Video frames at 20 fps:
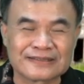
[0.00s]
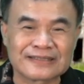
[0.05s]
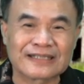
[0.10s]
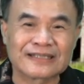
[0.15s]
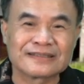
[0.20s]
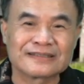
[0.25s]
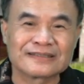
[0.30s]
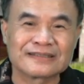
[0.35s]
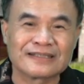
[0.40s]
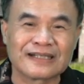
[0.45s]
三
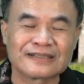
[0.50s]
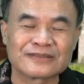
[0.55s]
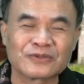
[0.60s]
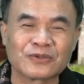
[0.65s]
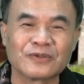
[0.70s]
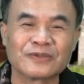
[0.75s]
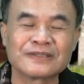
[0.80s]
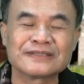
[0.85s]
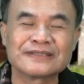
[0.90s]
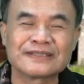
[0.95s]
个池塘，
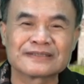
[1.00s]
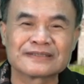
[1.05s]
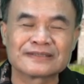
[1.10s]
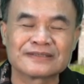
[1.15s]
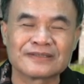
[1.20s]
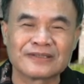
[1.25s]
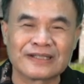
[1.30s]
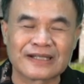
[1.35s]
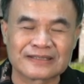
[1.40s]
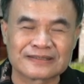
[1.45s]
同一个性
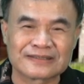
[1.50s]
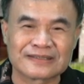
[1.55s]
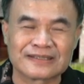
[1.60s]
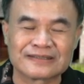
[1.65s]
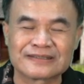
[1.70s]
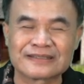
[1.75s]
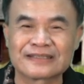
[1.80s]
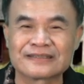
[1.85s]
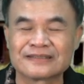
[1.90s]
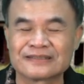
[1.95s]
质有两个池
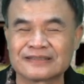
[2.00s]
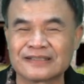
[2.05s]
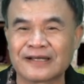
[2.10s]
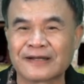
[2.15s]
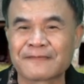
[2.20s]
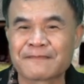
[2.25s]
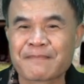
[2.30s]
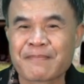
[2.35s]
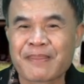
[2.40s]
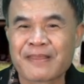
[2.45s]
塘、三个池塘。